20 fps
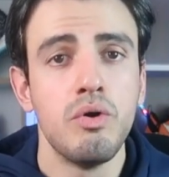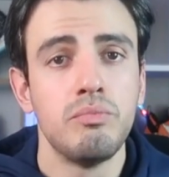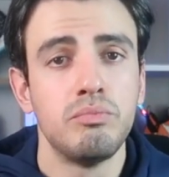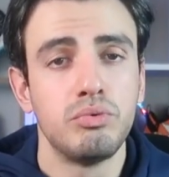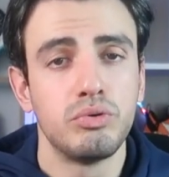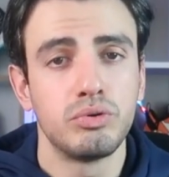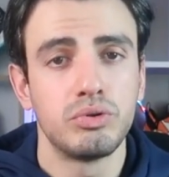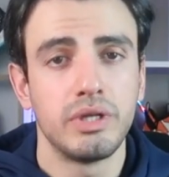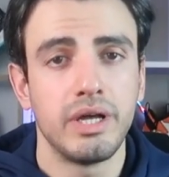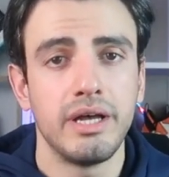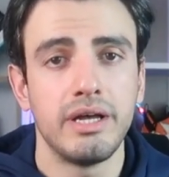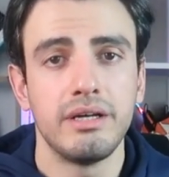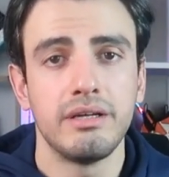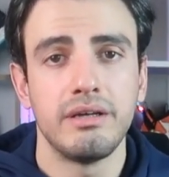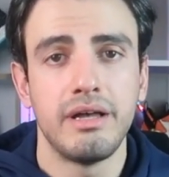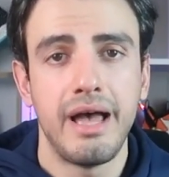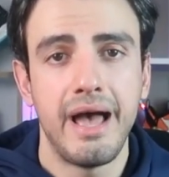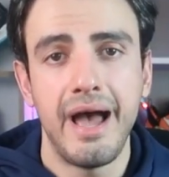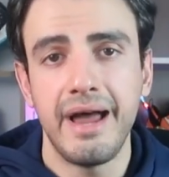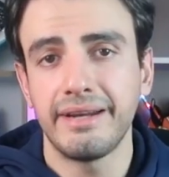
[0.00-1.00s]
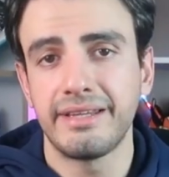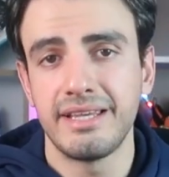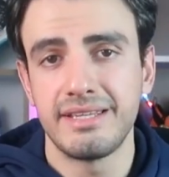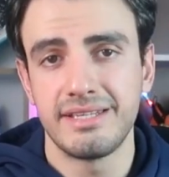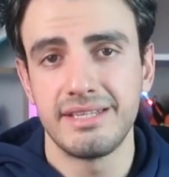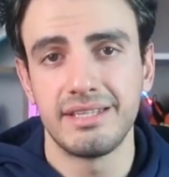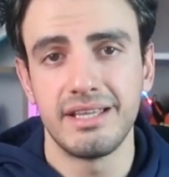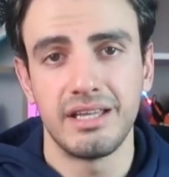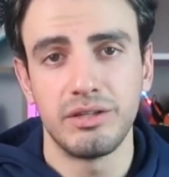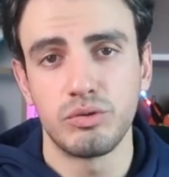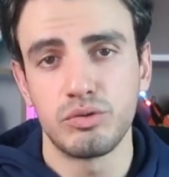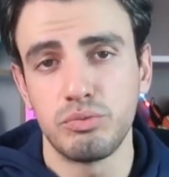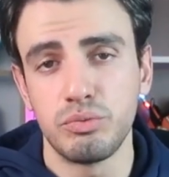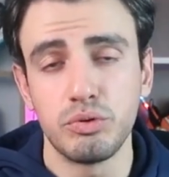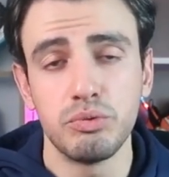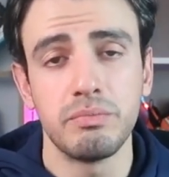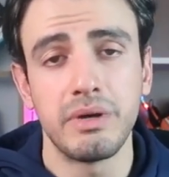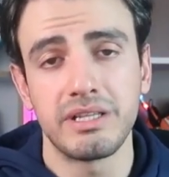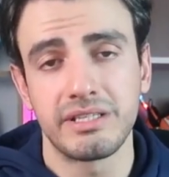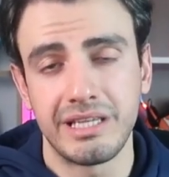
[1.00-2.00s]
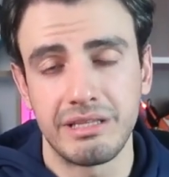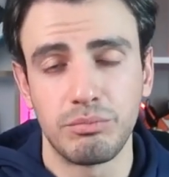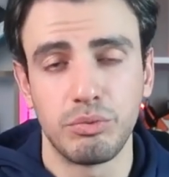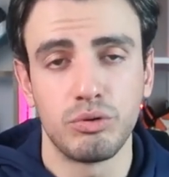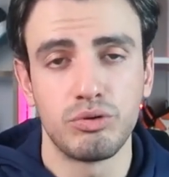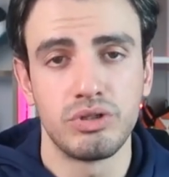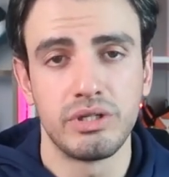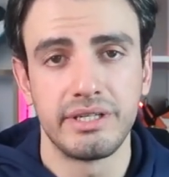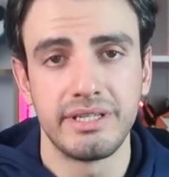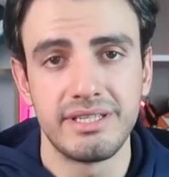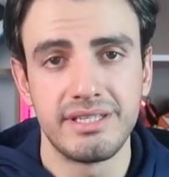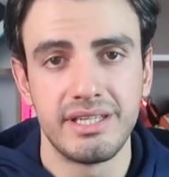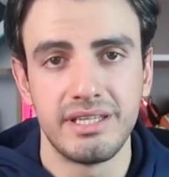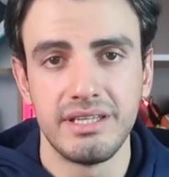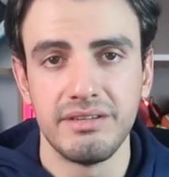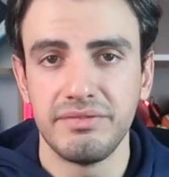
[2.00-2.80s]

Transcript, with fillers: Burada herkesin daha doğrusu bütün basketbolcuların istediği